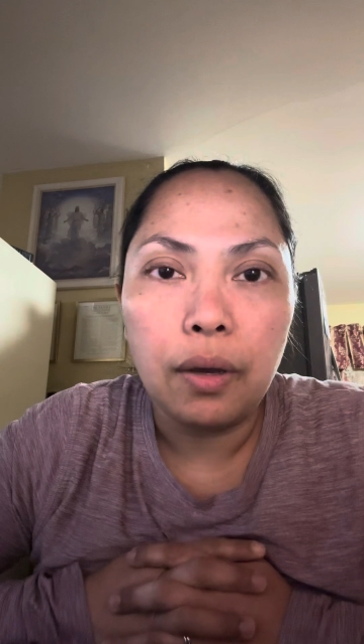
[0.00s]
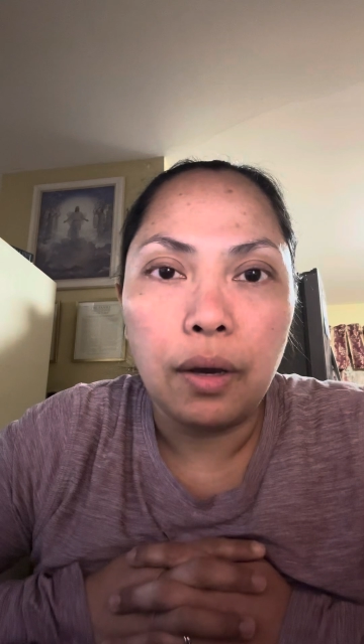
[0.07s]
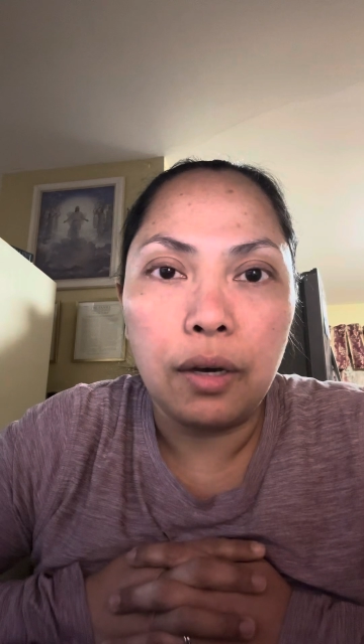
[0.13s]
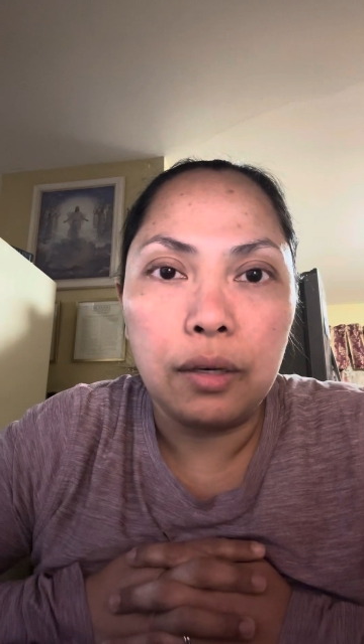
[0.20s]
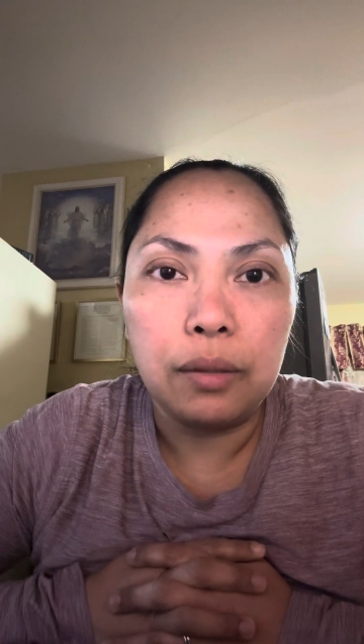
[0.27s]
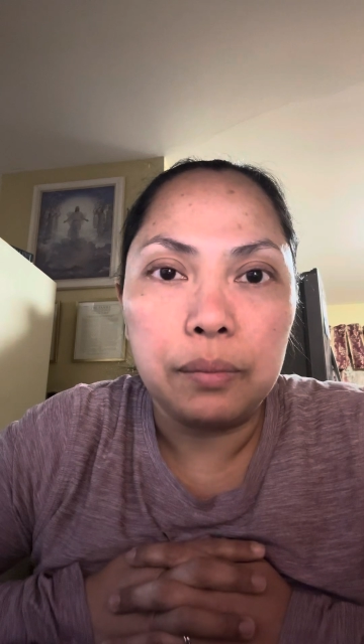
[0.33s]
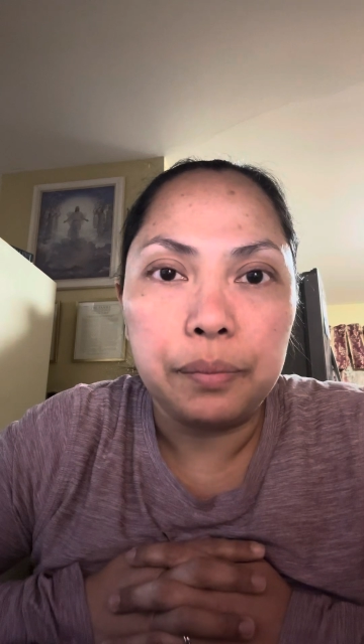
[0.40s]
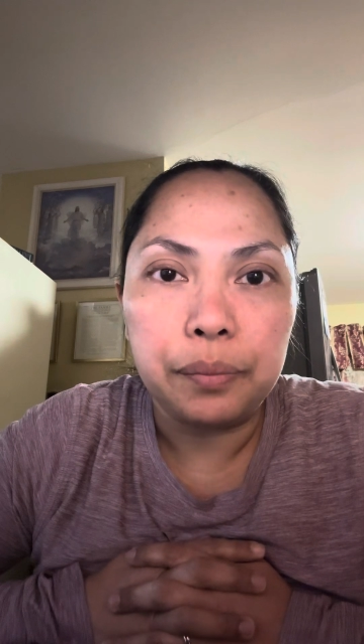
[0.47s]

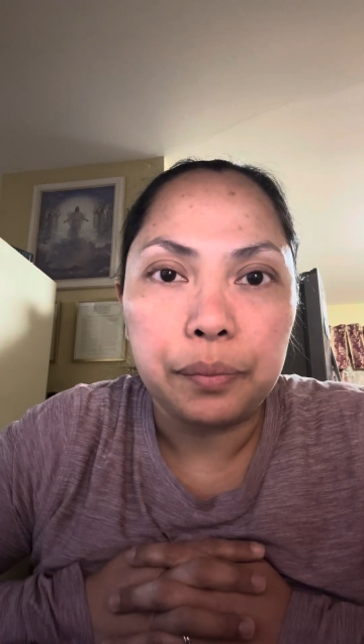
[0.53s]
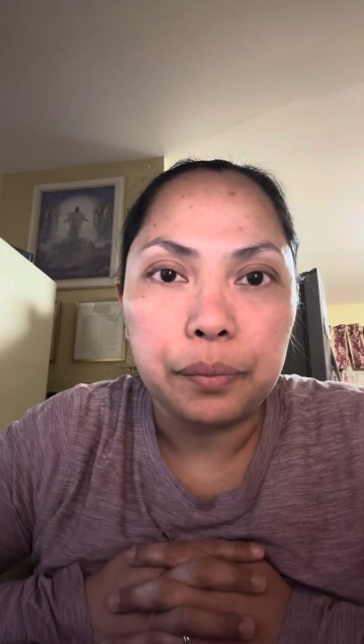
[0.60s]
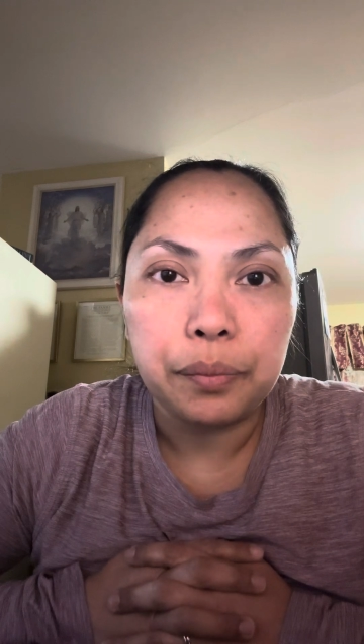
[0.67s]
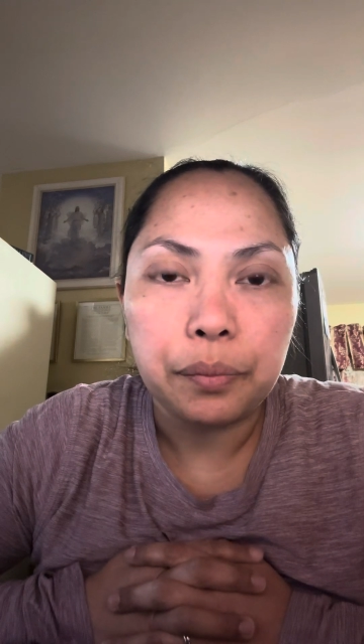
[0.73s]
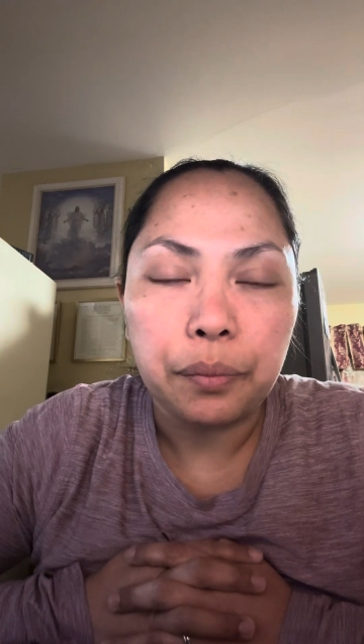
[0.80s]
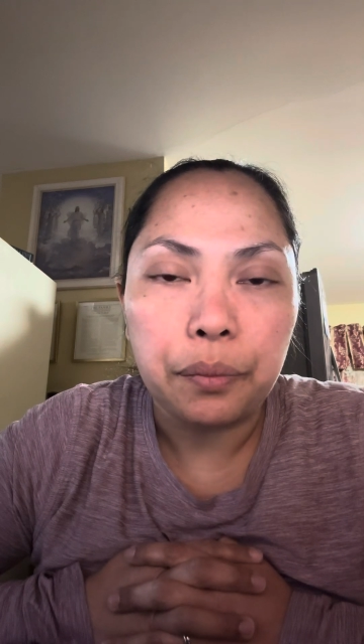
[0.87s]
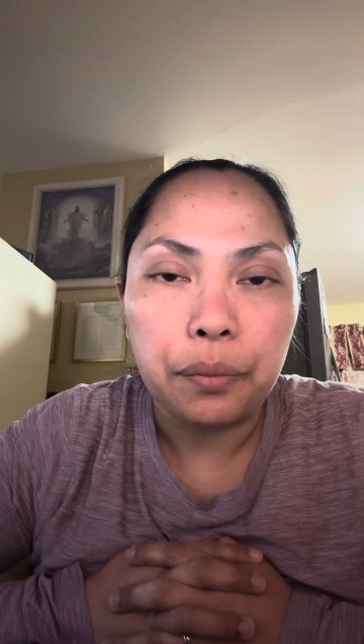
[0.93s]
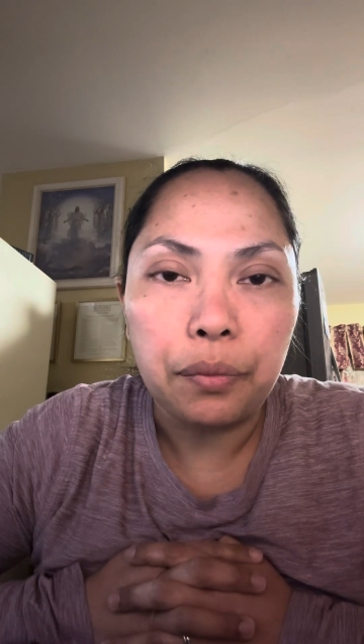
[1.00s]
um
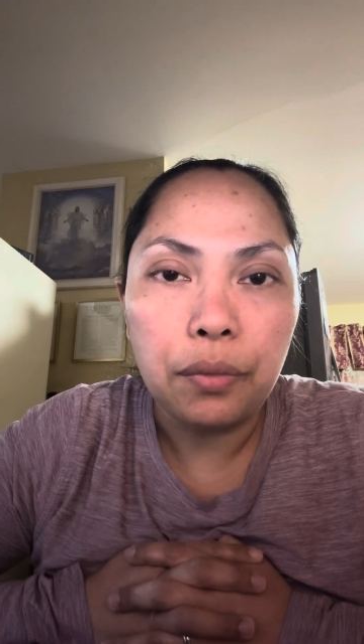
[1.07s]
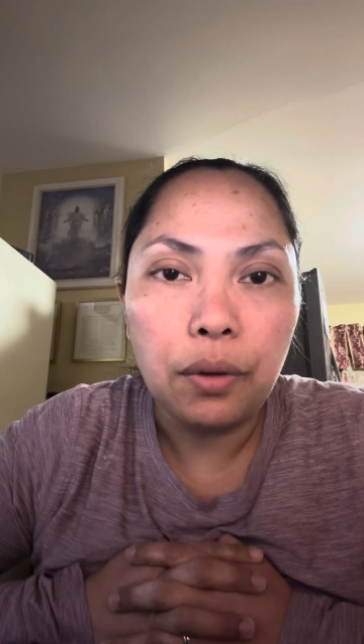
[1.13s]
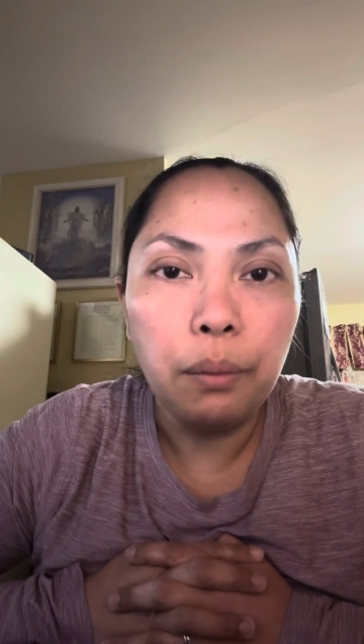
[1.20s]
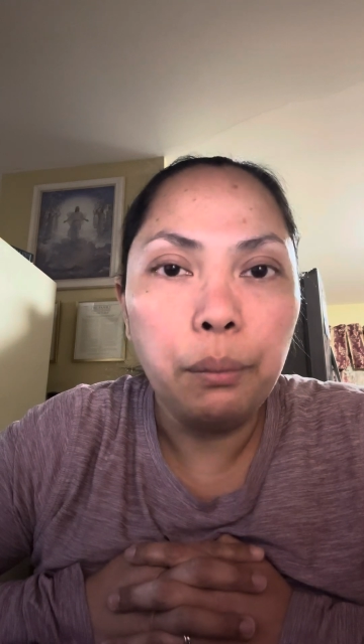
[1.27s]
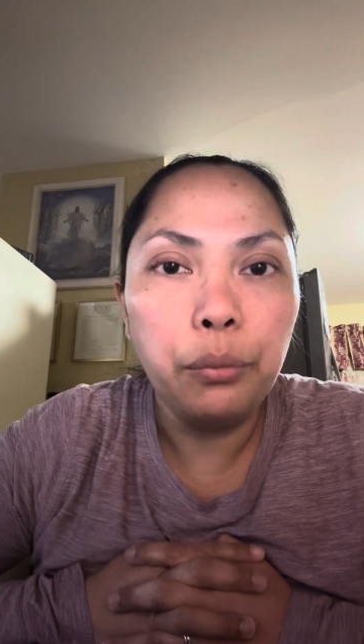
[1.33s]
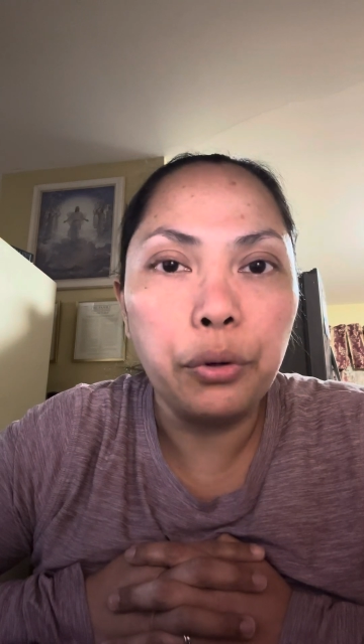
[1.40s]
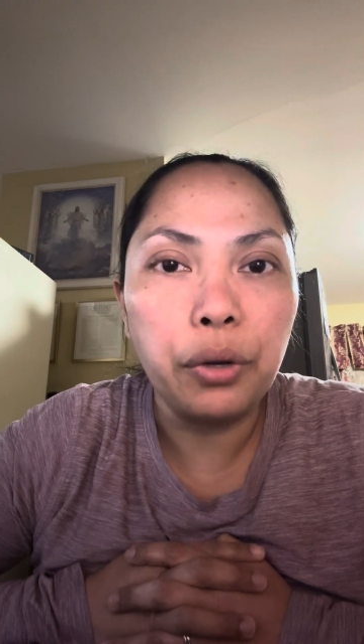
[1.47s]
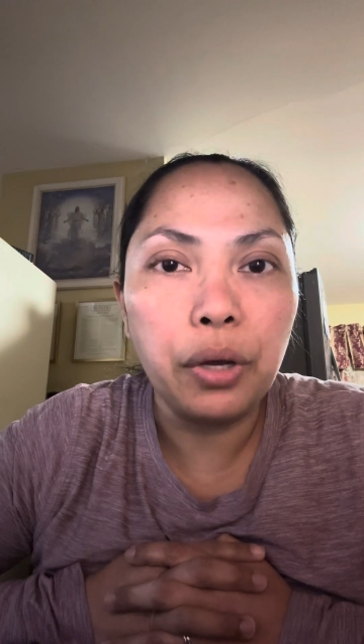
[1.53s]

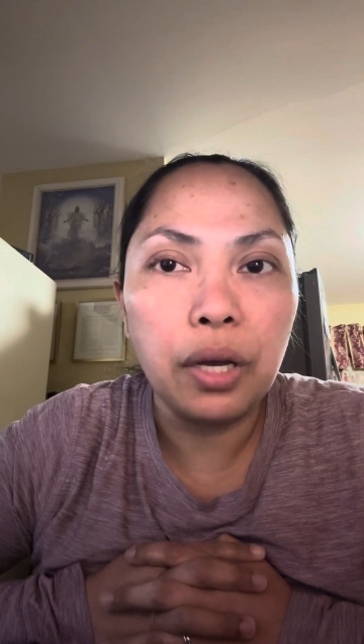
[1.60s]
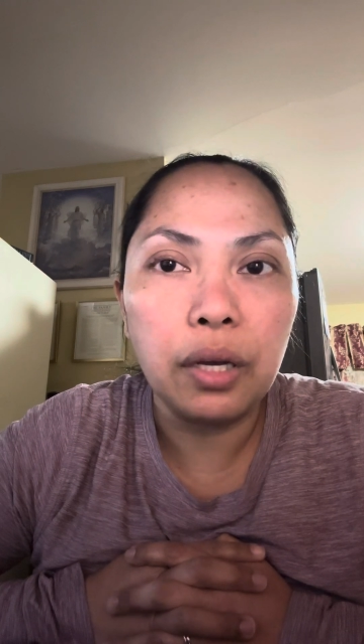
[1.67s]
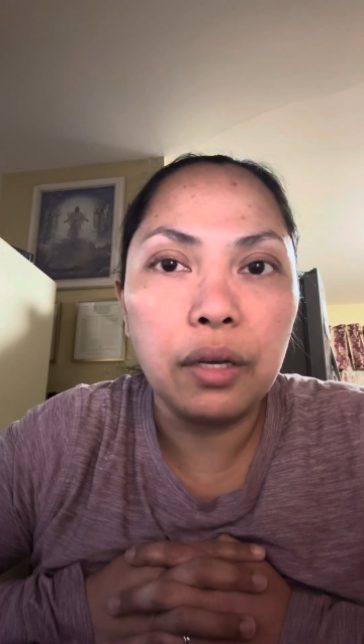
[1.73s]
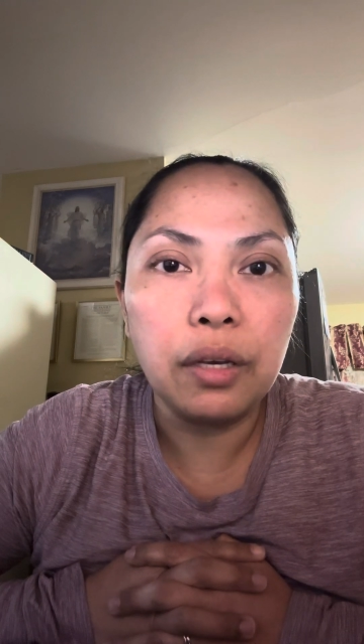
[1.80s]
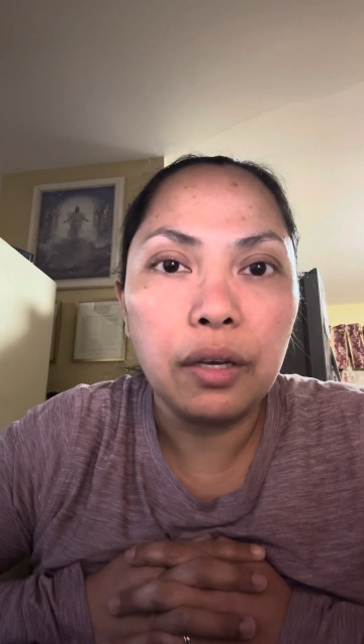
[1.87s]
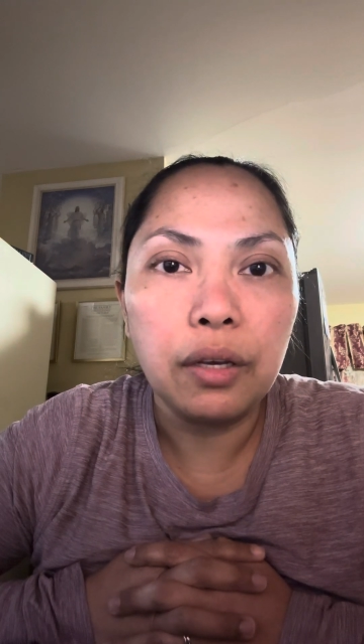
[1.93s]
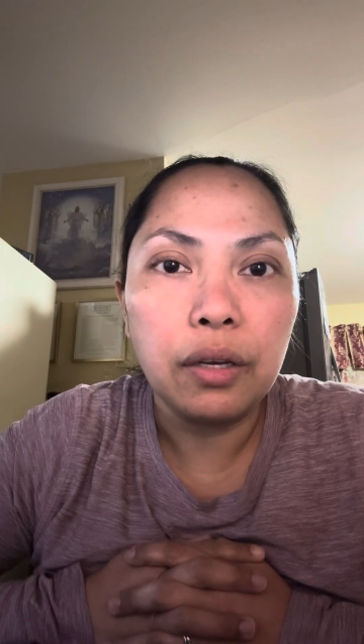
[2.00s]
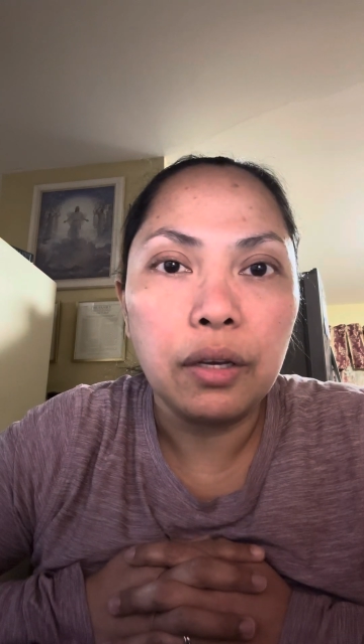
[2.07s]
murag